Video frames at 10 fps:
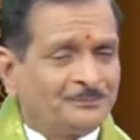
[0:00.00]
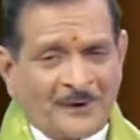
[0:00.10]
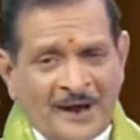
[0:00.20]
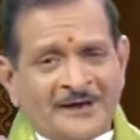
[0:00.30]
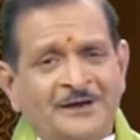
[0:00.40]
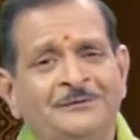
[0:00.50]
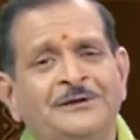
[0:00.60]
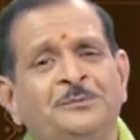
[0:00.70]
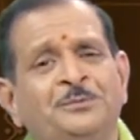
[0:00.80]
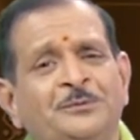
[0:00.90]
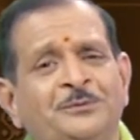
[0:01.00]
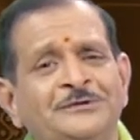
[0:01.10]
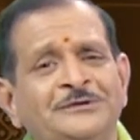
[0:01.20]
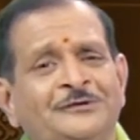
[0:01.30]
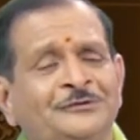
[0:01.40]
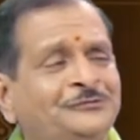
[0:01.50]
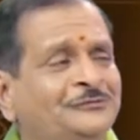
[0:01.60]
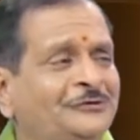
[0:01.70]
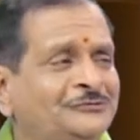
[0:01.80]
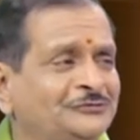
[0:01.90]
పాండవులు ఎప్పుడు భోజనం
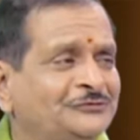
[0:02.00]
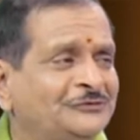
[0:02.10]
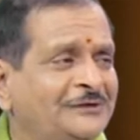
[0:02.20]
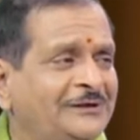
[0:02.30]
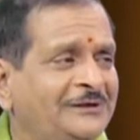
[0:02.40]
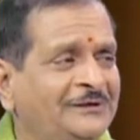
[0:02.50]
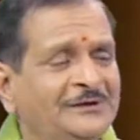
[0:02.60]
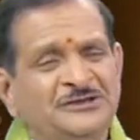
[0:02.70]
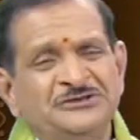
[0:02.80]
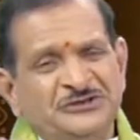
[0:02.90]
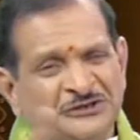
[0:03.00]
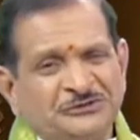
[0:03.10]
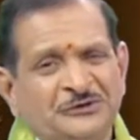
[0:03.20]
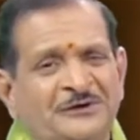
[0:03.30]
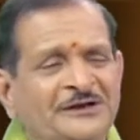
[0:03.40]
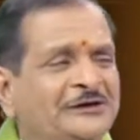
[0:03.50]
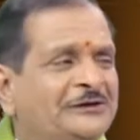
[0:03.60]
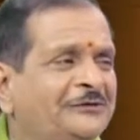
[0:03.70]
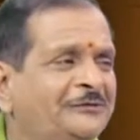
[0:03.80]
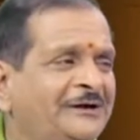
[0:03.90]
అవుతుందో చూసుకుని శత్రువుల
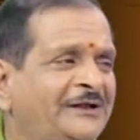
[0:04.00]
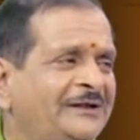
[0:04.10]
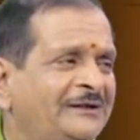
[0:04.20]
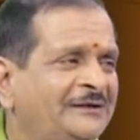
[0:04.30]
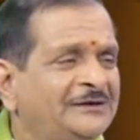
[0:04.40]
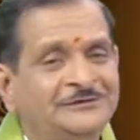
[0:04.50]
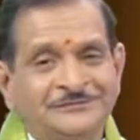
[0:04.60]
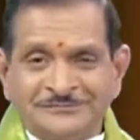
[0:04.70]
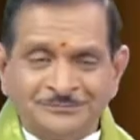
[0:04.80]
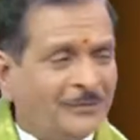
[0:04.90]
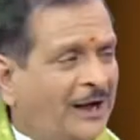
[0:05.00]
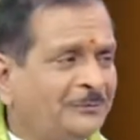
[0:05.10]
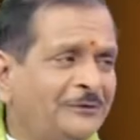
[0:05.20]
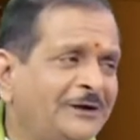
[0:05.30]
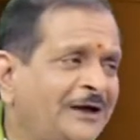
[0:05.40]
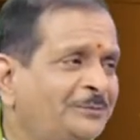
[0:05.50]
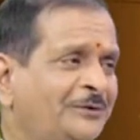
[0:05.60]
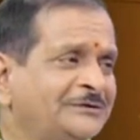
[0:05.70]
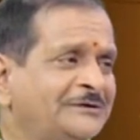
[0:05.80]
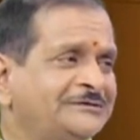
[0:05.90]
ఇంట్లో ఉండి మామూలుగా
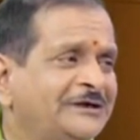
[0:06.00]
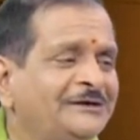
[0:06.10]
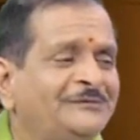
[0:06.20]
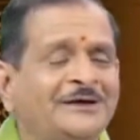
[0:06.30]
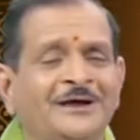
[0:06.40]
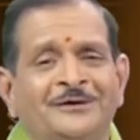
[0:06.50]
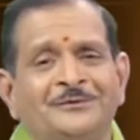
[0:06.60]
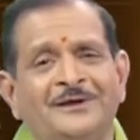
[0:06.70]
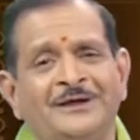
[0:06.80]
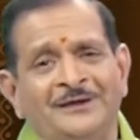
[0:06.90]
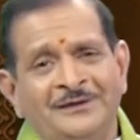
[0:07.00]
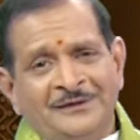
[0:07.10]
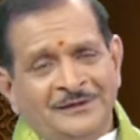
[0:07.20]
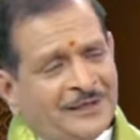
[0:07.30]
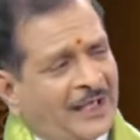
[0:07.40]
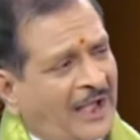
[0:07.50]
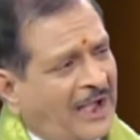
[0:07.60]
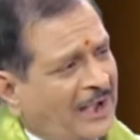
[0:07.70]
భోజనం చేయడమే కాకుండా ఆ